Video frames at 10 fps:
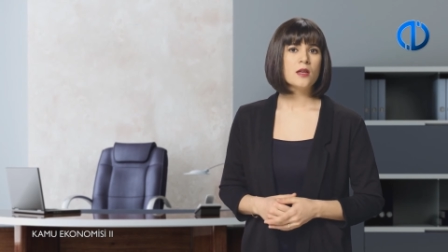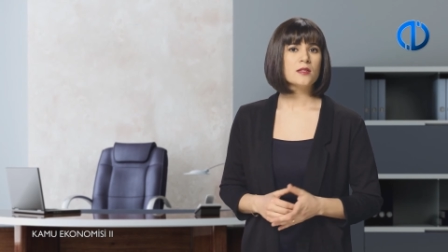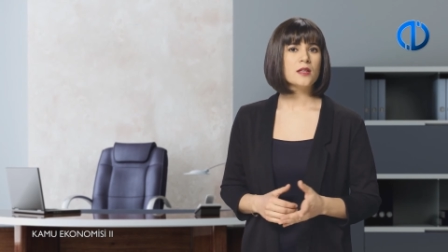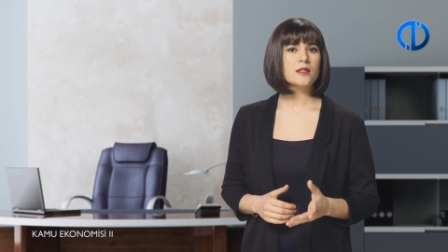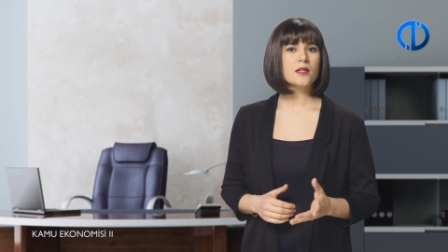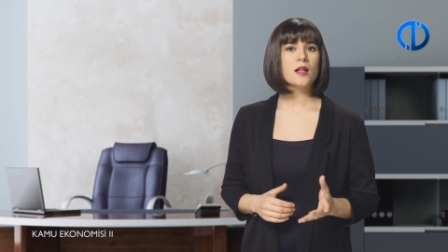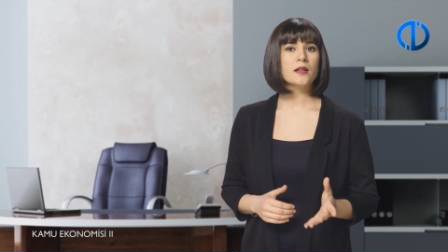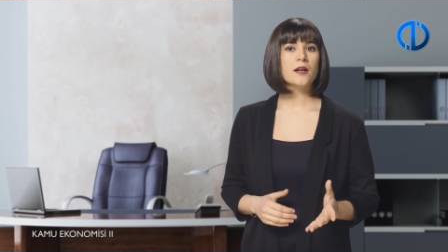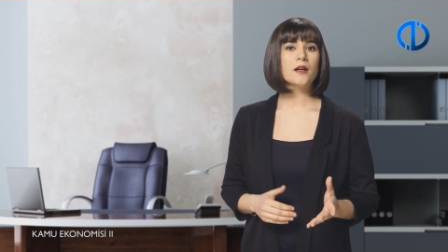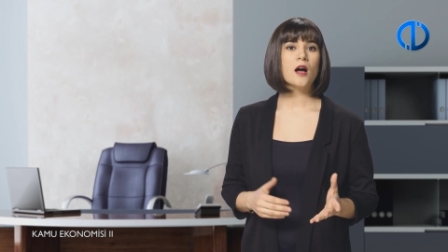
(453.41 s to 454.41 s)
Siyasal
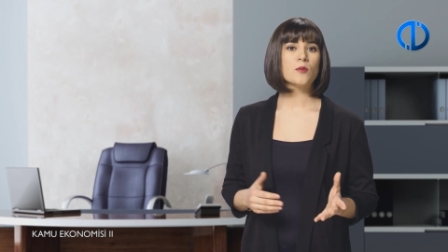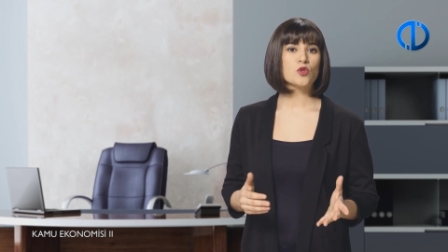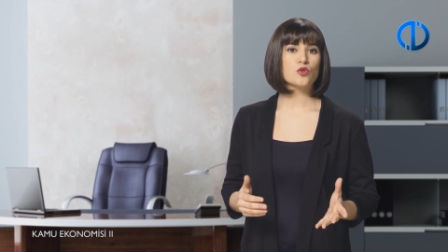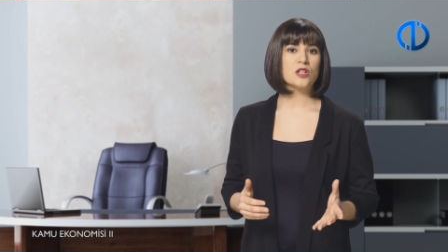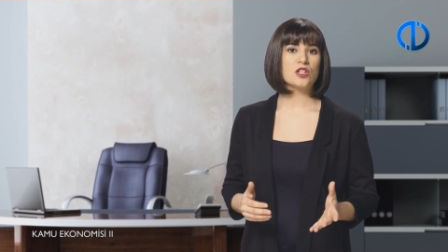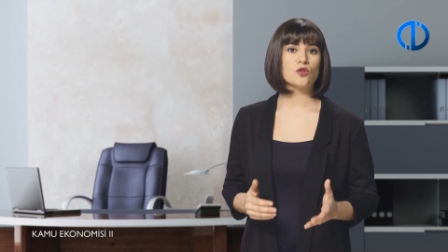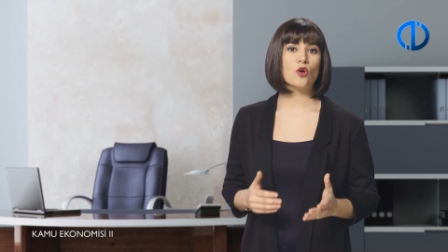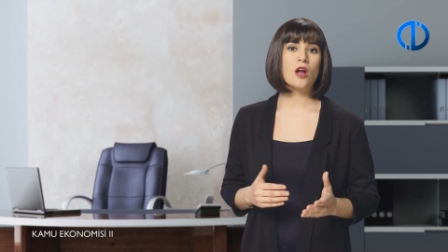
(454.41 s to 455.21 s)
karar alma sürecinde